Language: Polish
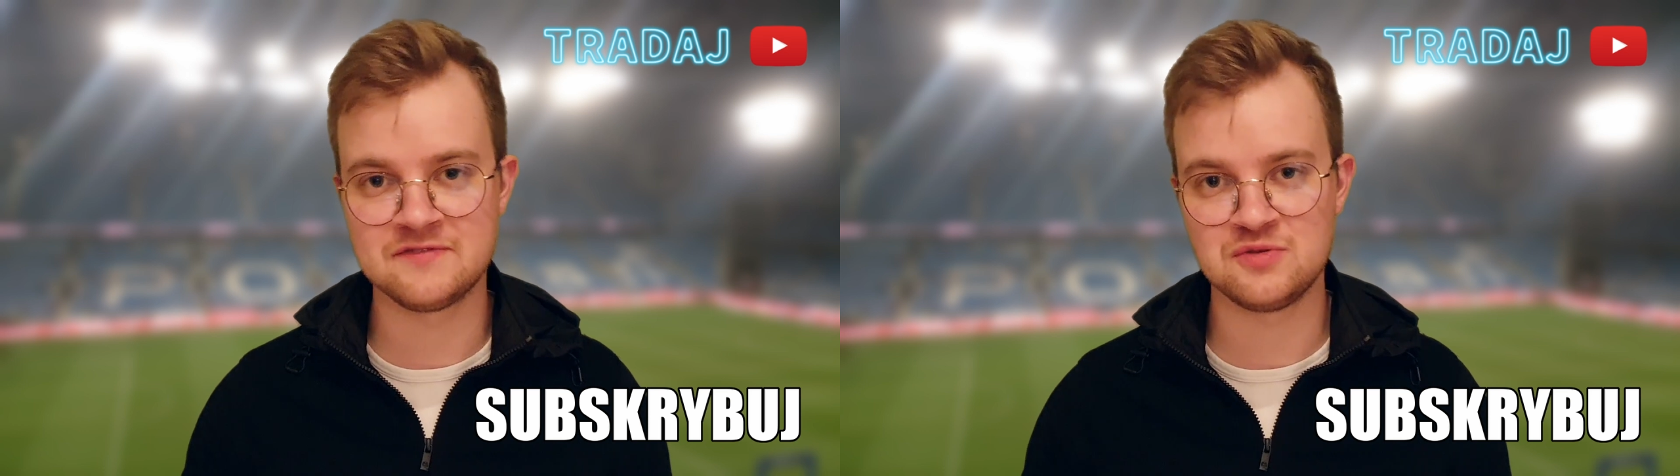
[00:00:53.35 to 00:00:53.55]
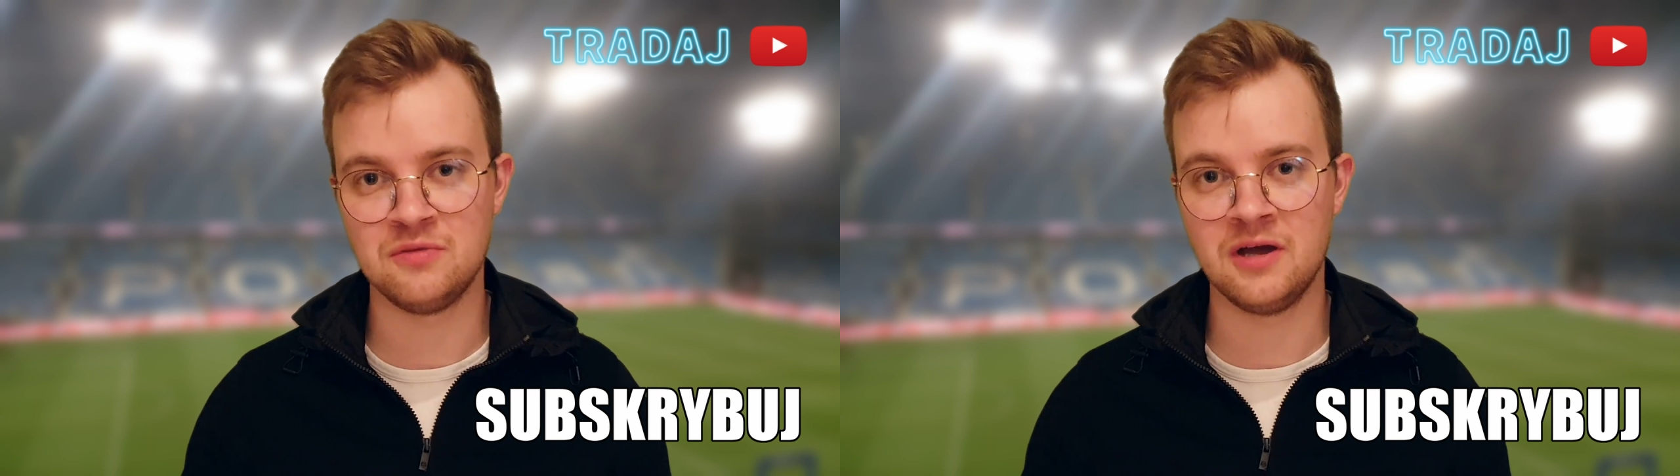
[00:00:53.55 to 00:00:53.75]
w
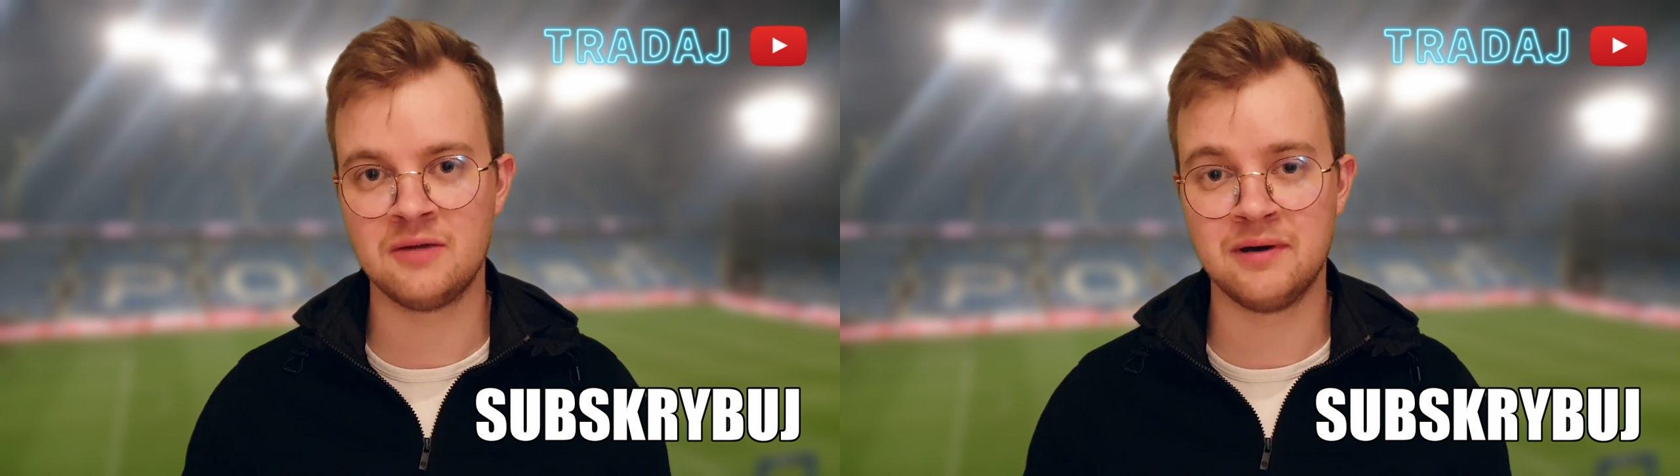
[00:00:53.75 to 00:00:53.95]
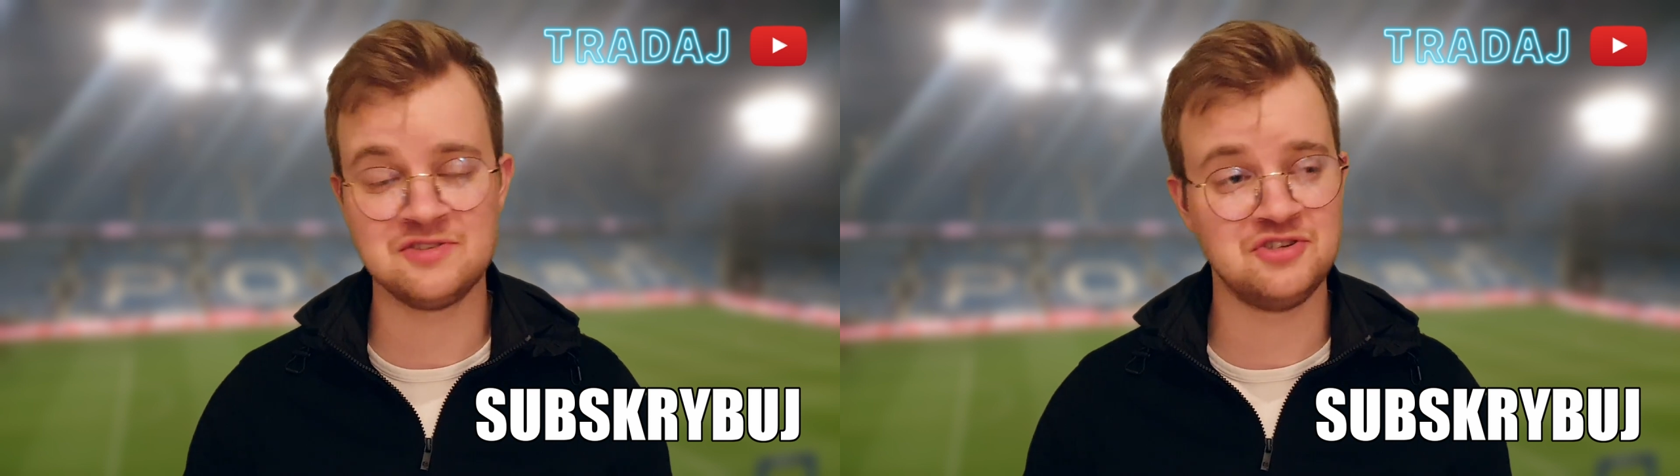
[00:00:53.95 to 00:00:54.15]
sumie jak
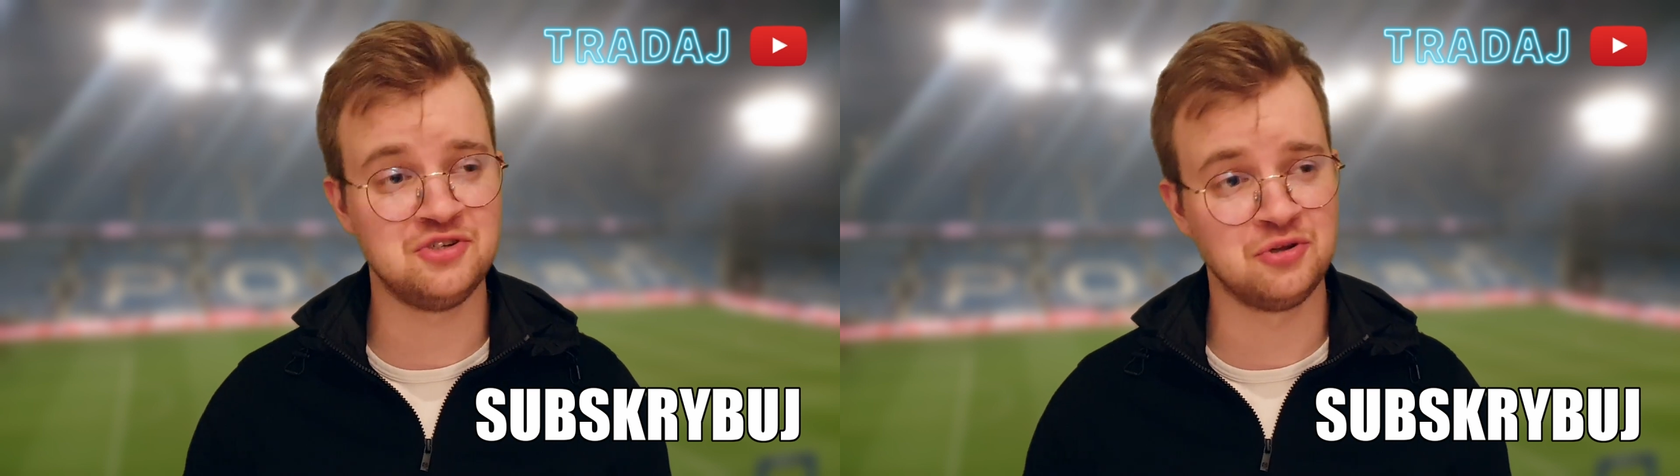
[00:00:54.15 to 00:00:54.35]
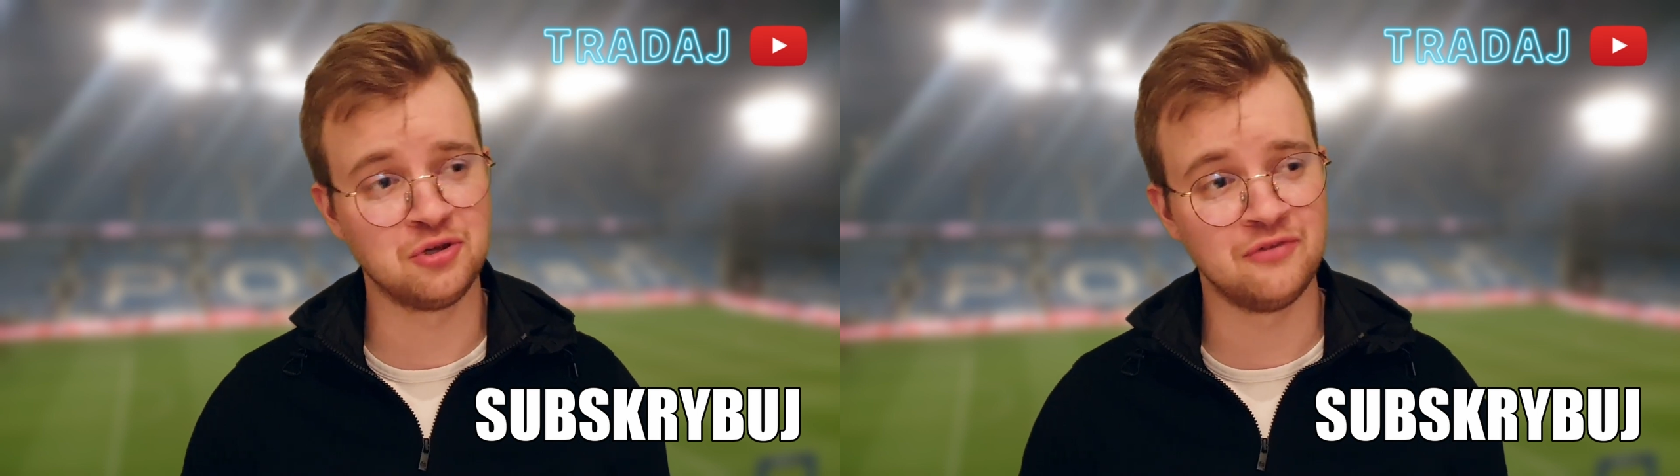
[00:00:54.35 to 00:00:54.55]
bardziej
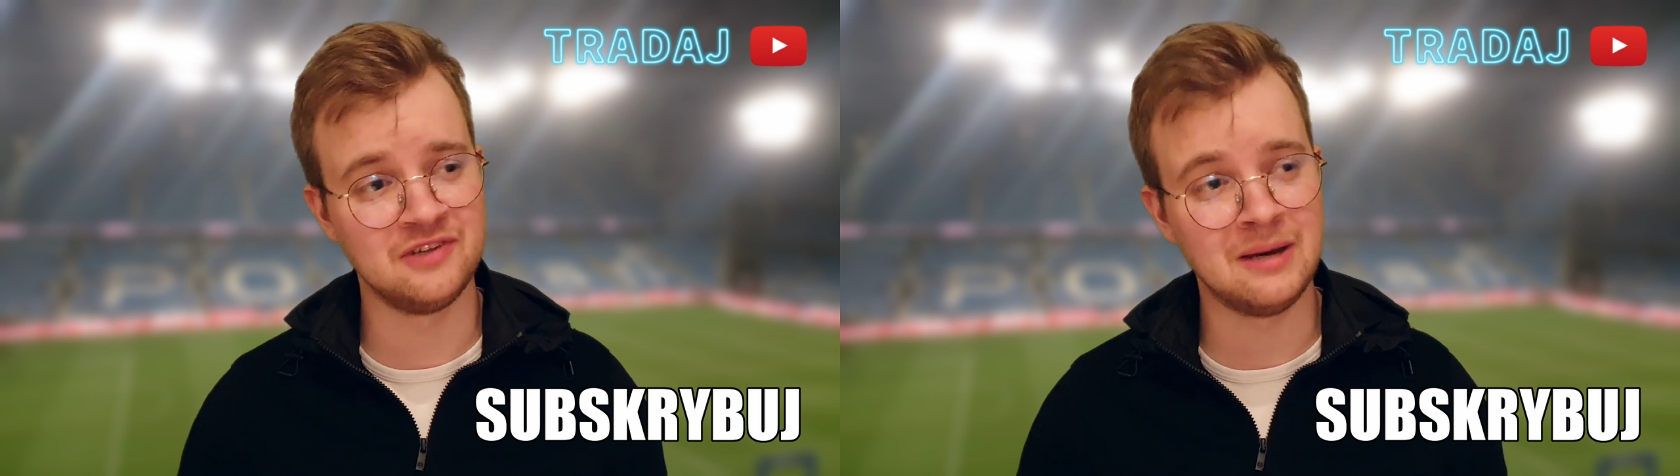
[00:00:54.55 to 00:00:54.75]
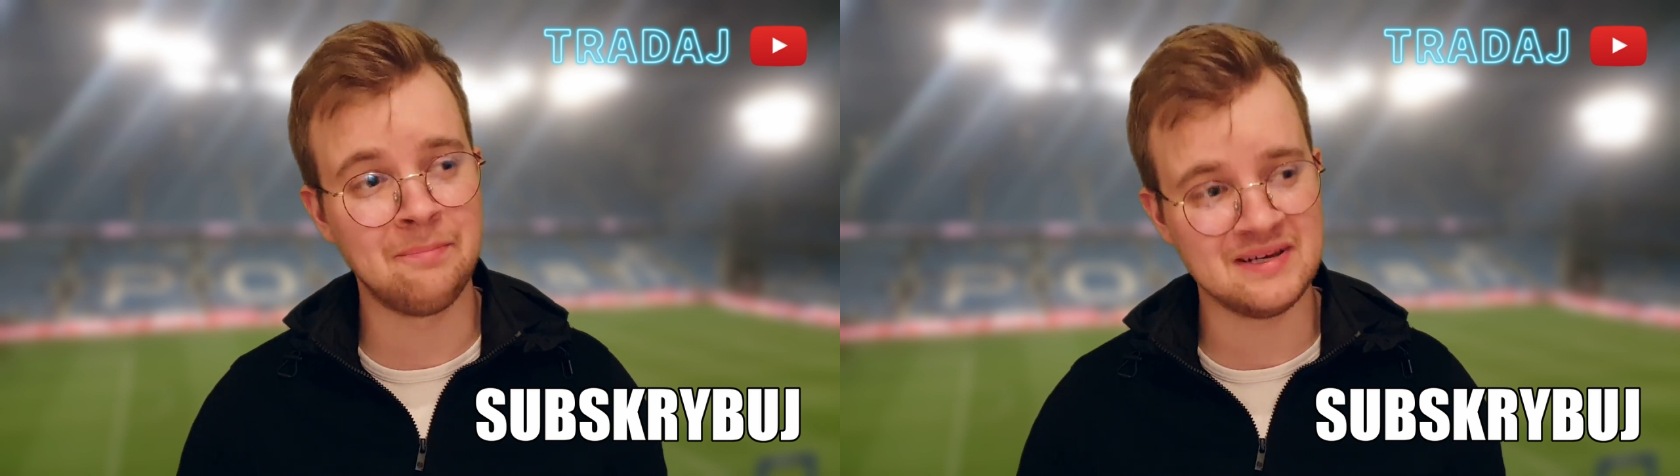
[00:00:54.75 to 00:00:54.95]
środkowy
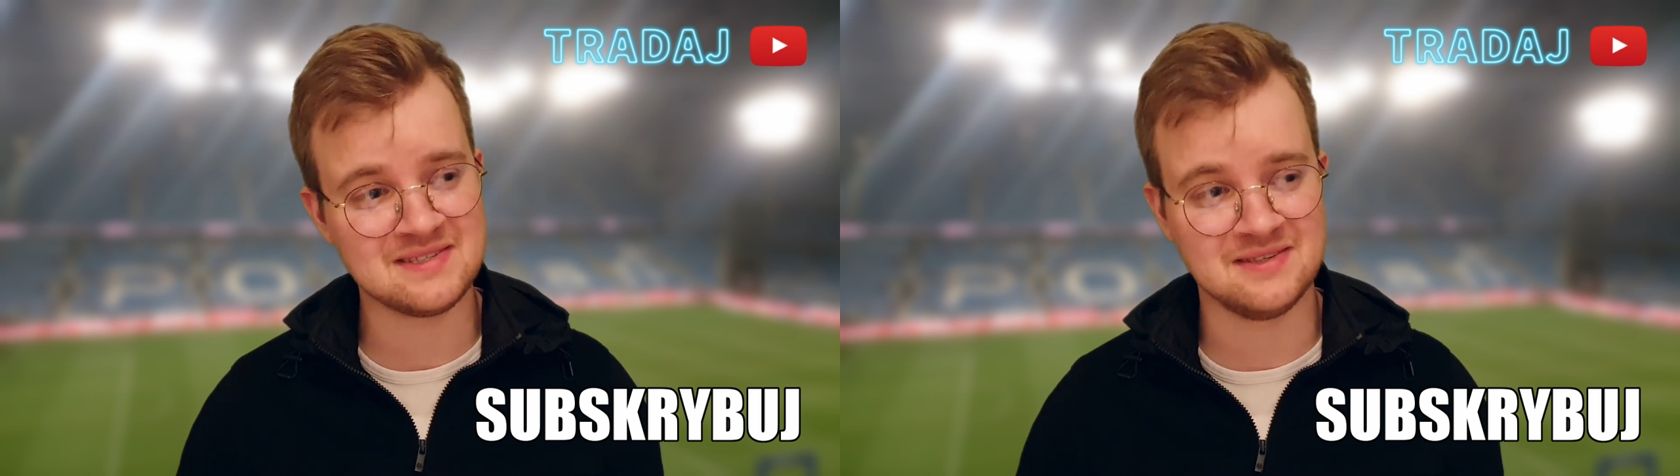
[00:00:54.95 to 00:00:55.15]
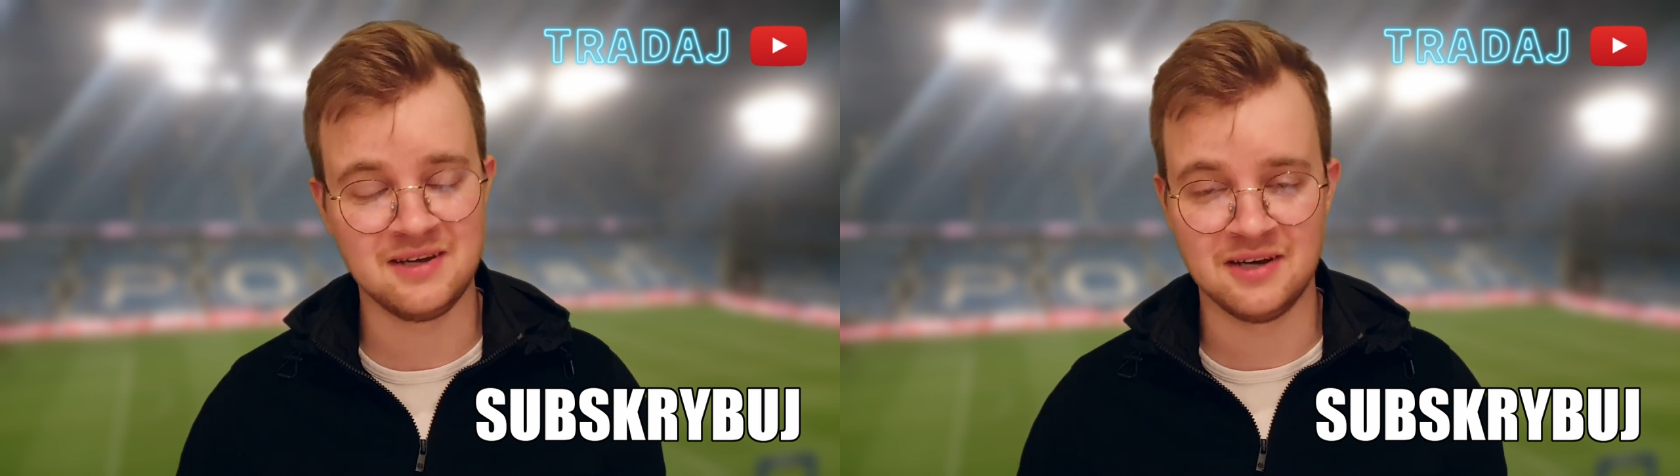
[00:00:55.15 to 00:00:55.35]
napastnik,